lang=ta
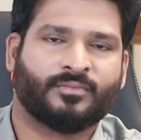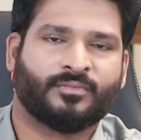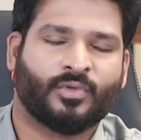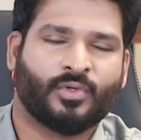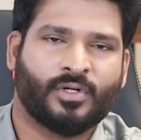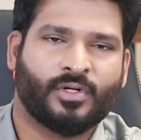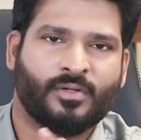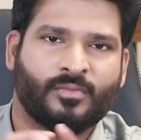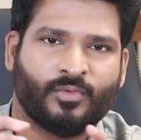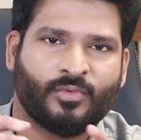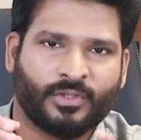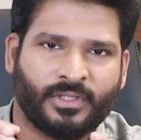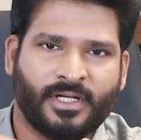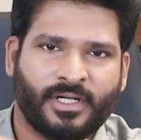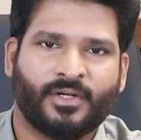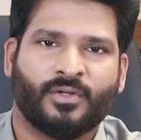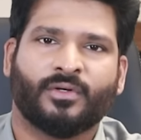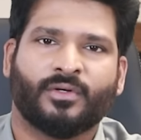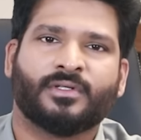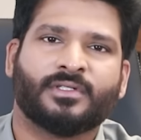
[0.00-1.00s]
பொருள்
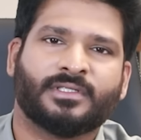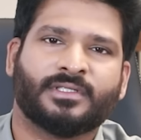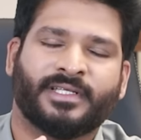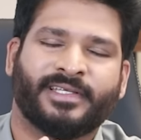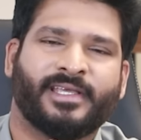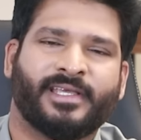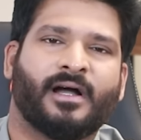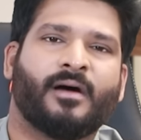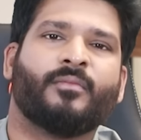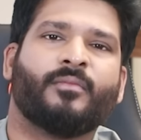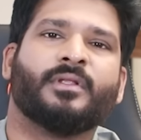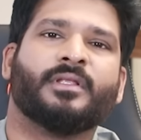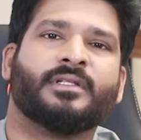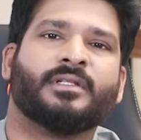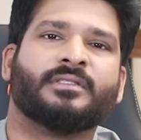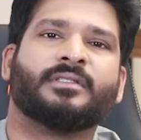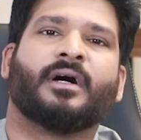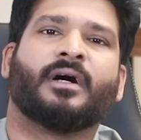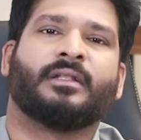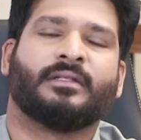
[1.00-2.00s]
முதலீடோ செய்யாமல்
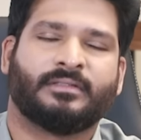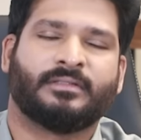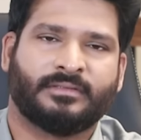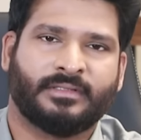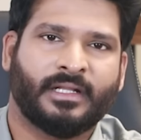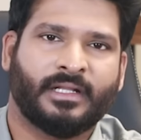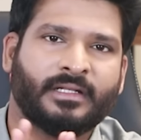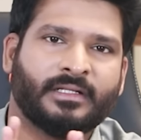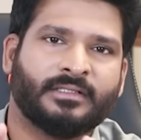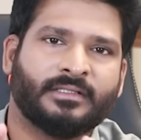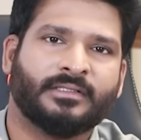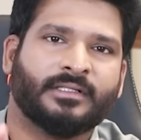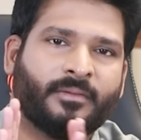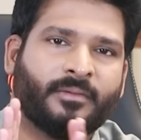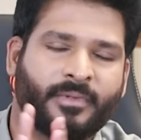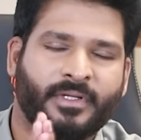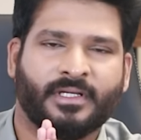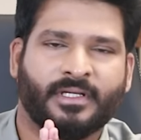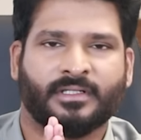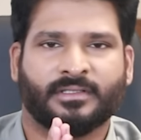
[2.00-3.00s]
இருந்தால் நல்லது
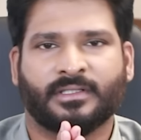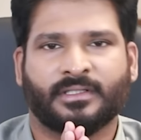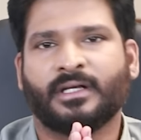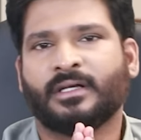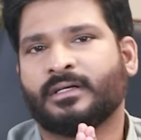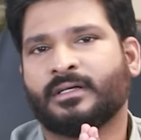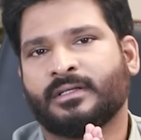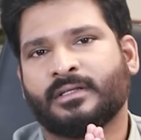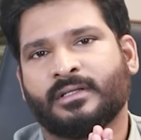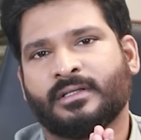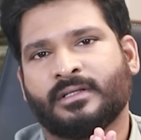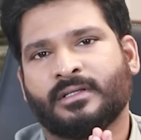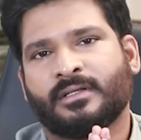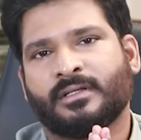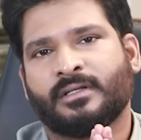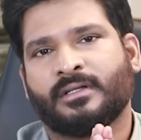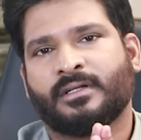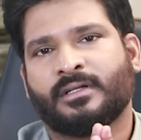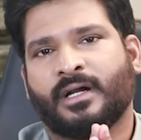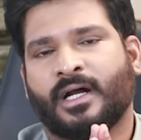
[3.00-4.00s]
அப்படிங்கிறது தான்
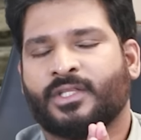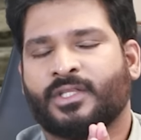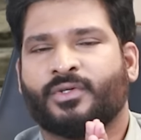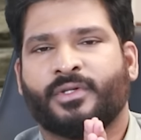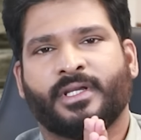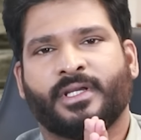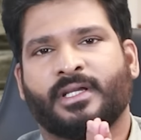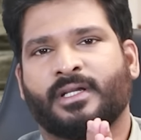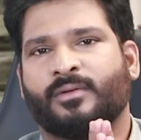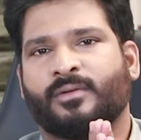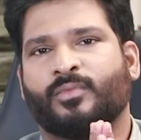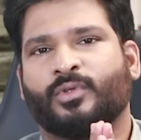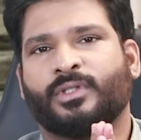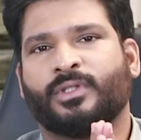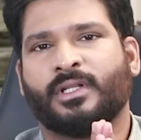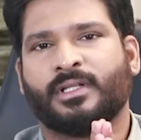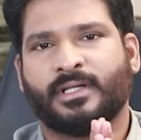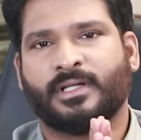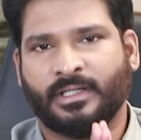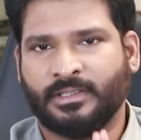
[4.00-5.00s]
அதோடைய
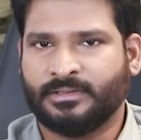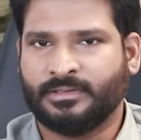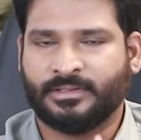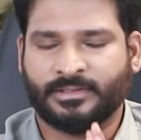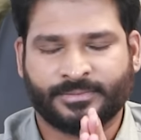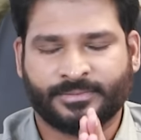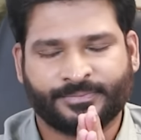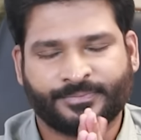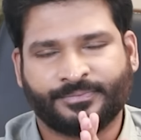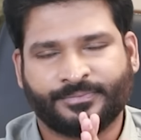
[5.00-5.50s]
முதல் கருத்து